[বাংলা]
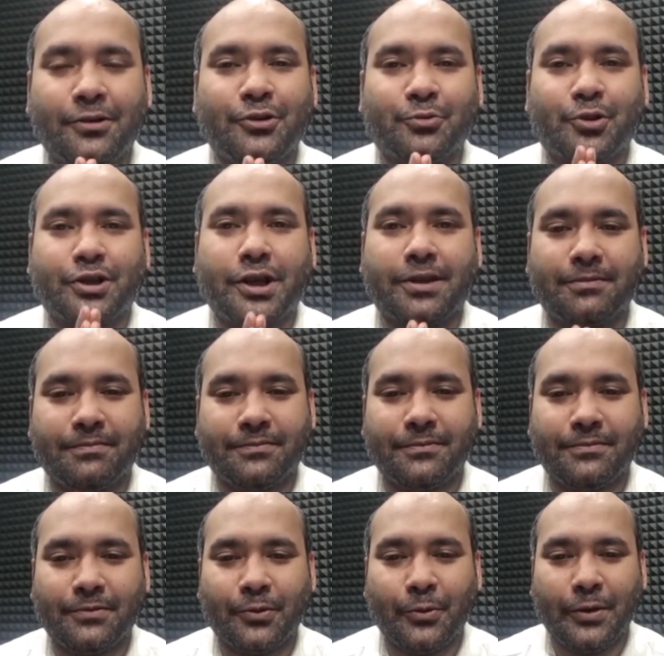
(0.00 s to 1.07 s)
নমস্কার
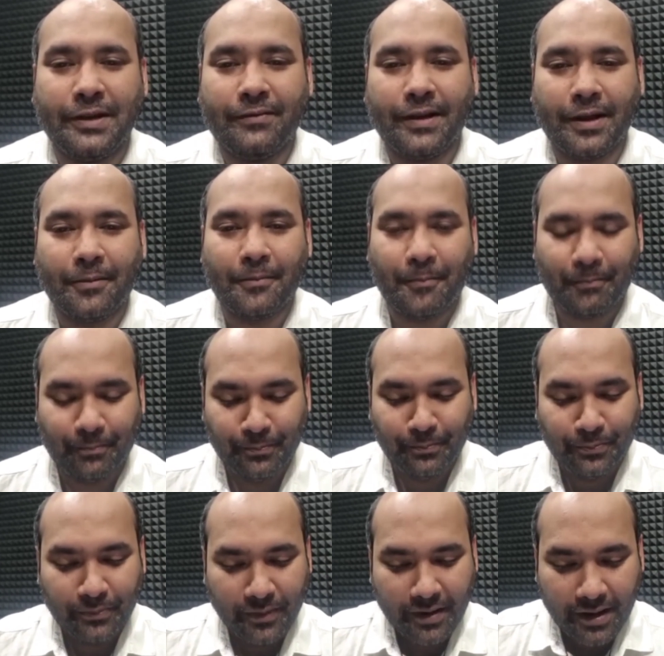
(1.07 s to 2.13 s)
গুড ইভিনিং
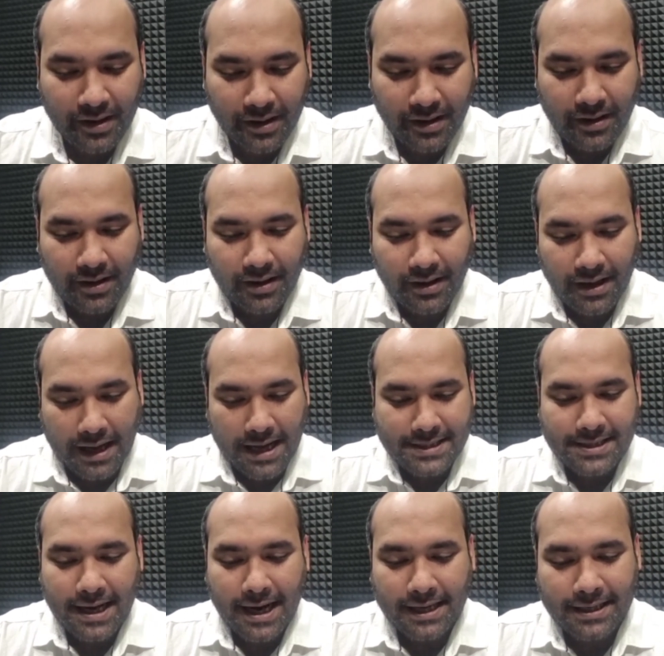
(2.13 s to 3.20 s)

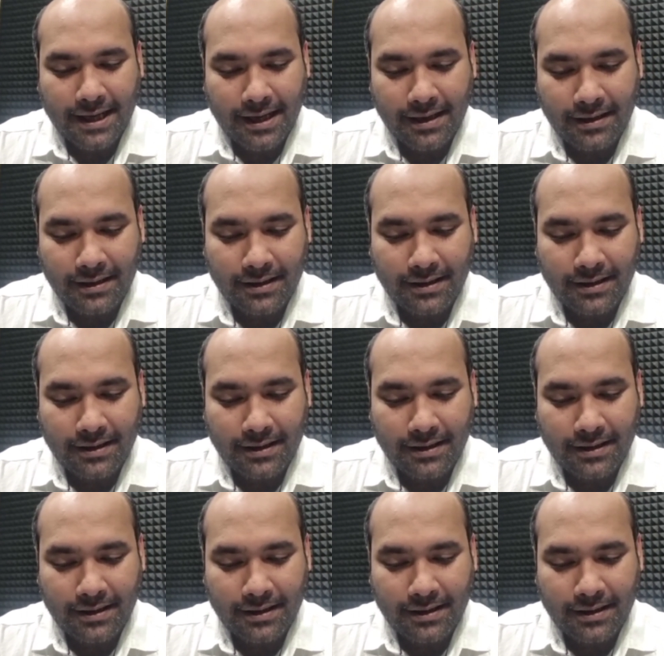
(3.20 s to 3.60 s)
আচ্ছা একটা